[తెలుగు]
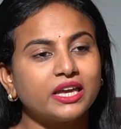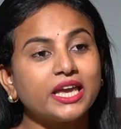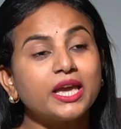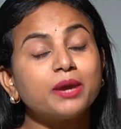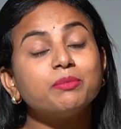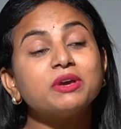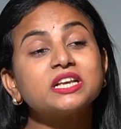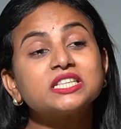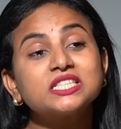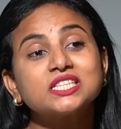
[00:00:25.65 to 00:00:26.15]

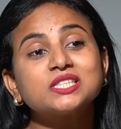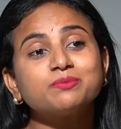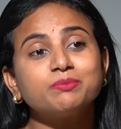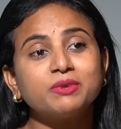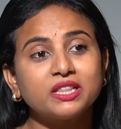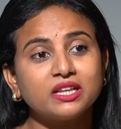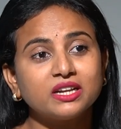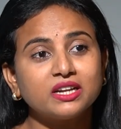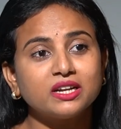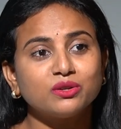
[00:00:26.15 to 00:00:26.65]
ఏ బేసిస్
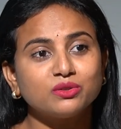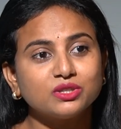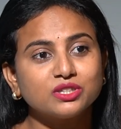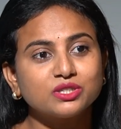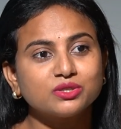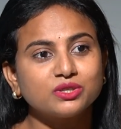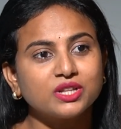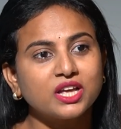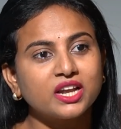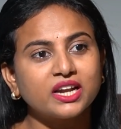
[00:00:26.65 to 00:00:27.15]
మీద నన్ను
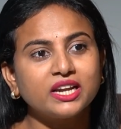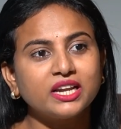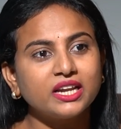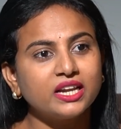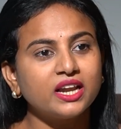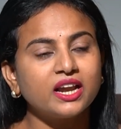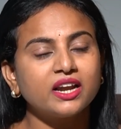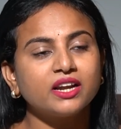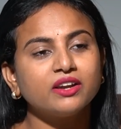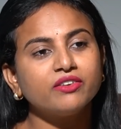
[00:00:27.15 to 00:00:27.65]
తీస్తున్నారని
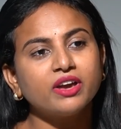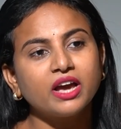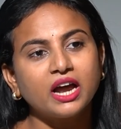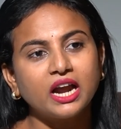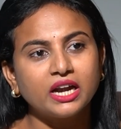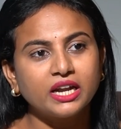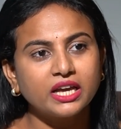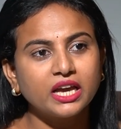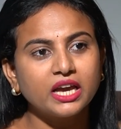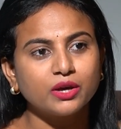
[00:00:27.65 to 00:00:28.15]
ఇలాంటివి
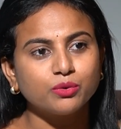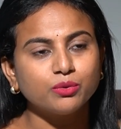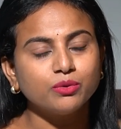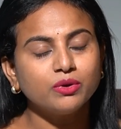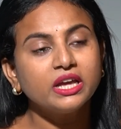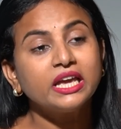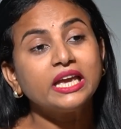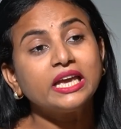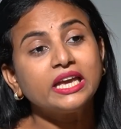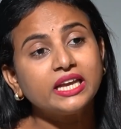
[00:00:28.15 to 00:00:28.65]
అడిగారు
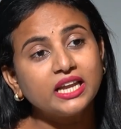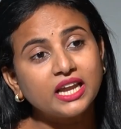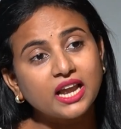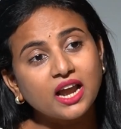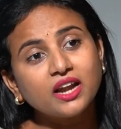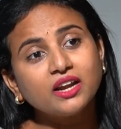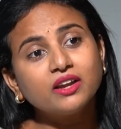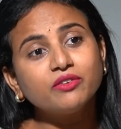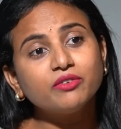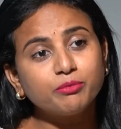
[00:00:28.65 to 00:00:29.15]

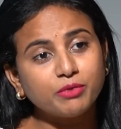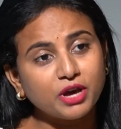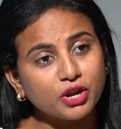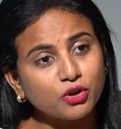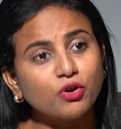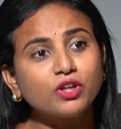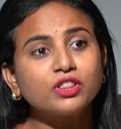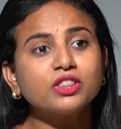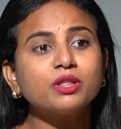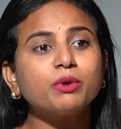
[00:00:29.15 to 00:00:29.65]
ఇలాంటివి
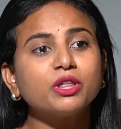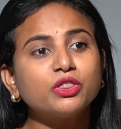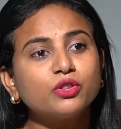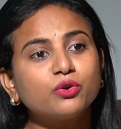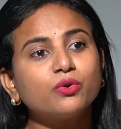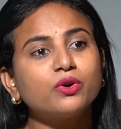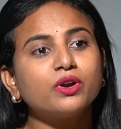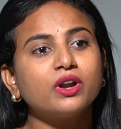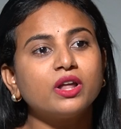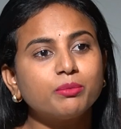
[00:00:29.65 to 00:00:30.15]

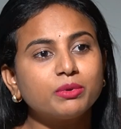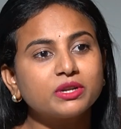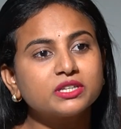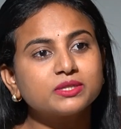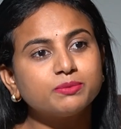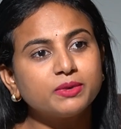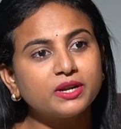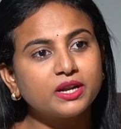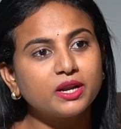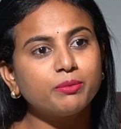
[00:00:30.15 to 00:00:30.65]
మరికొంతమంది కూడా
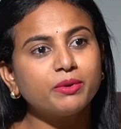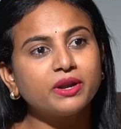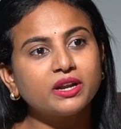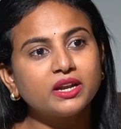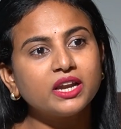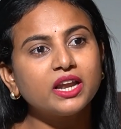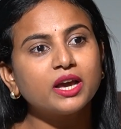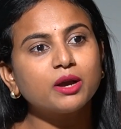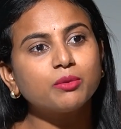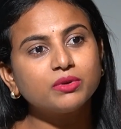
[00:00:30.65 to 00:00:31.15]
ప్రెస్ మీట్లు
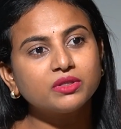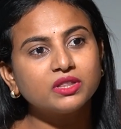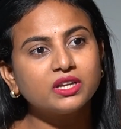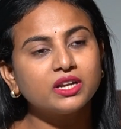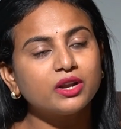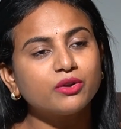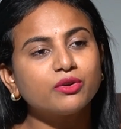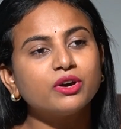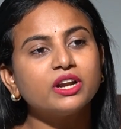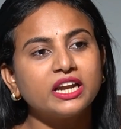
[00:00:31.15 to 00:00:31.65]
పెట్టి లేకపోతే
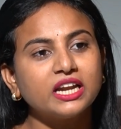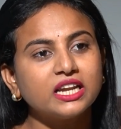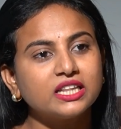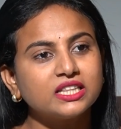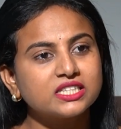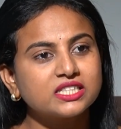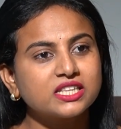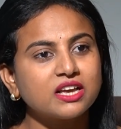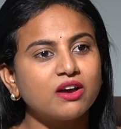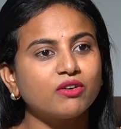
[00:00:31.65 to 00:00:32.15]
నేరుగా
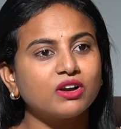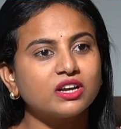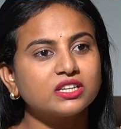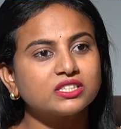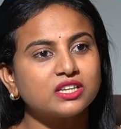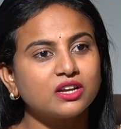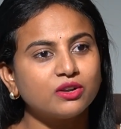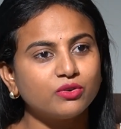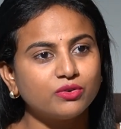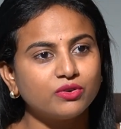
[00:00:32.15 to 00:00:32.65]
నిలదీసే అవకాశాలు